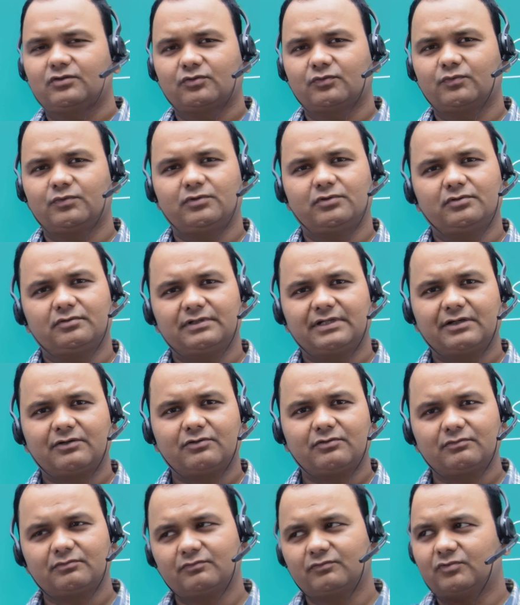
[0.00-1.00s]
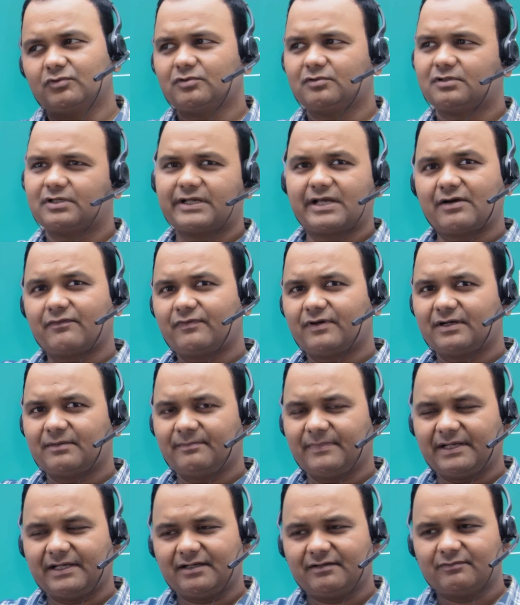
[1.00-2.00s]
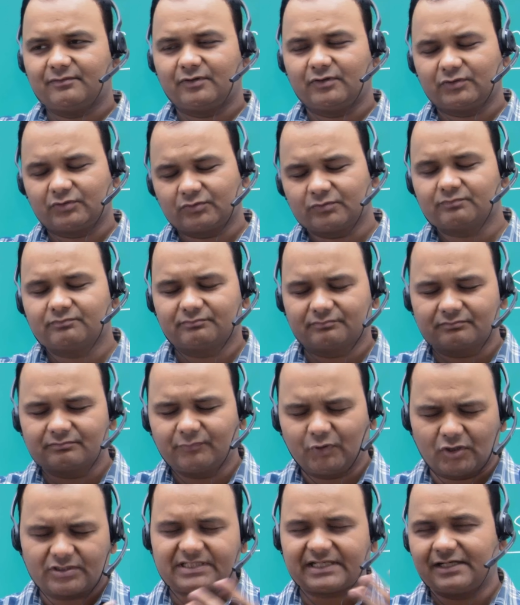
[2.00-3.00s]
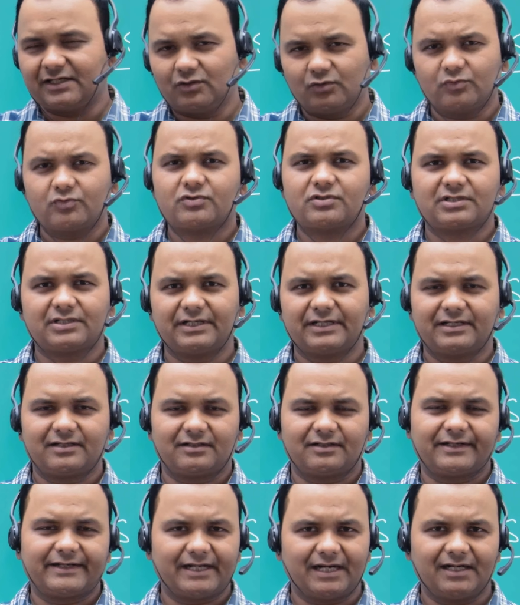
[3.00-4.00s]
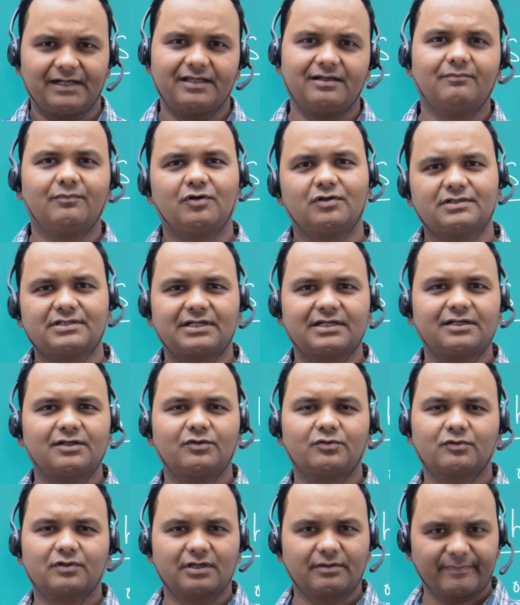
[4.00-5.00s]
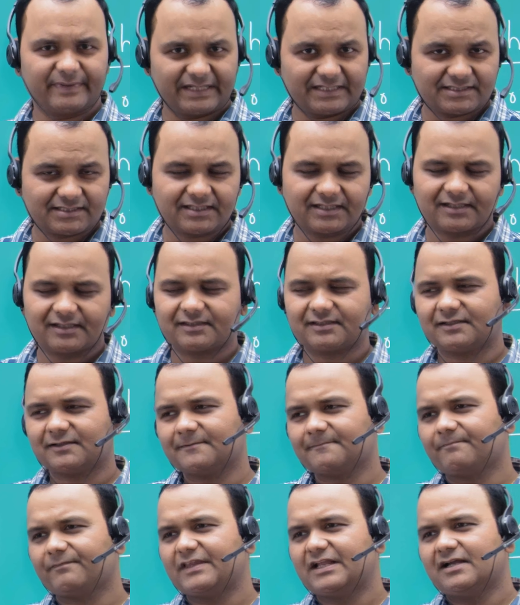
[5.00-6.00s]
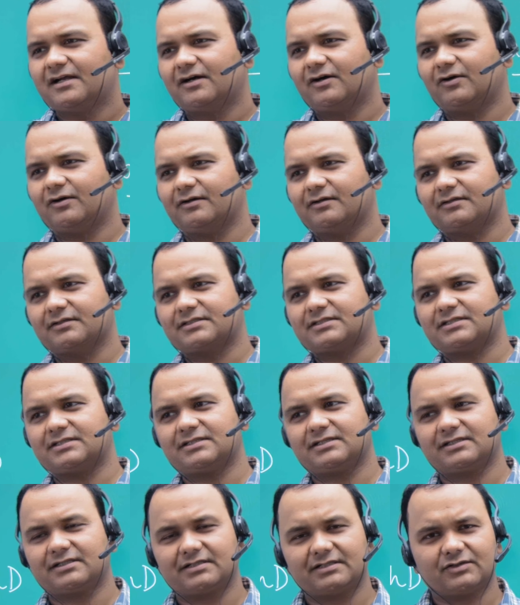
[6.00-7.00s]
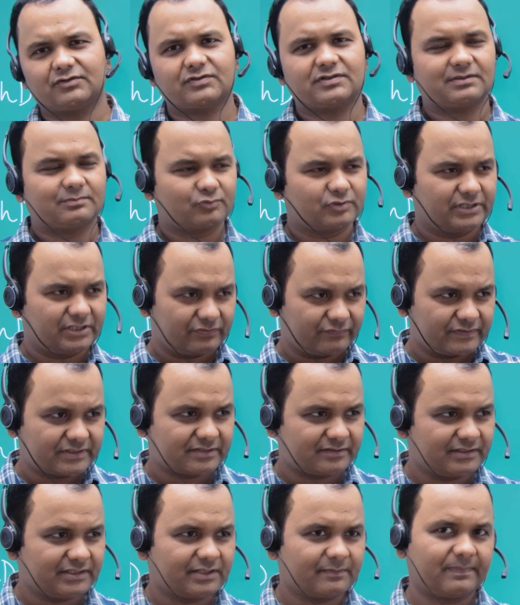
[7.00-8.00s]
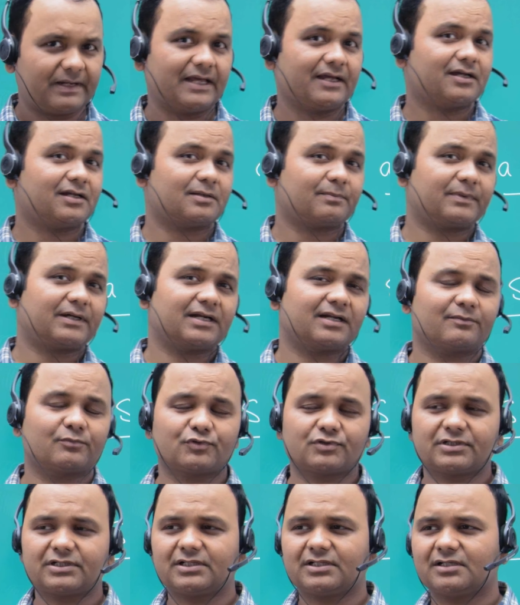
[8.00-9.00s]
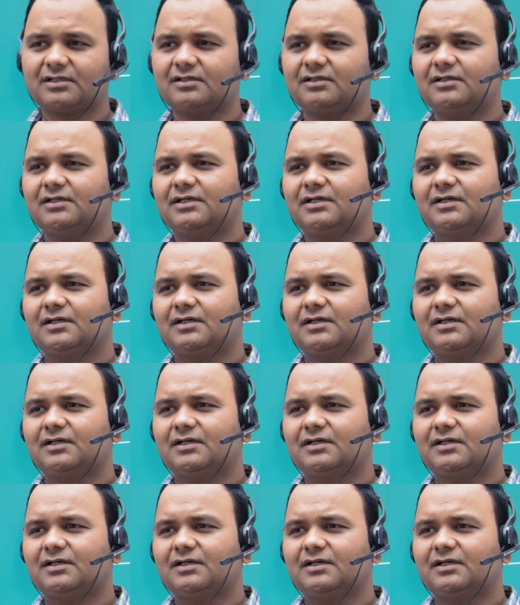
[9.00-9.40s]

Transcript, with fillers: तो वो देखो वो टी एफ आर में तो बहुत सारे लोग उसके रिगार्डिंग बहुत सारे लोगों ने मेल्स करा था और चीज़ें थी तो सबको इंडिविजुअली रिप्लाई कर पाना मुश्किल था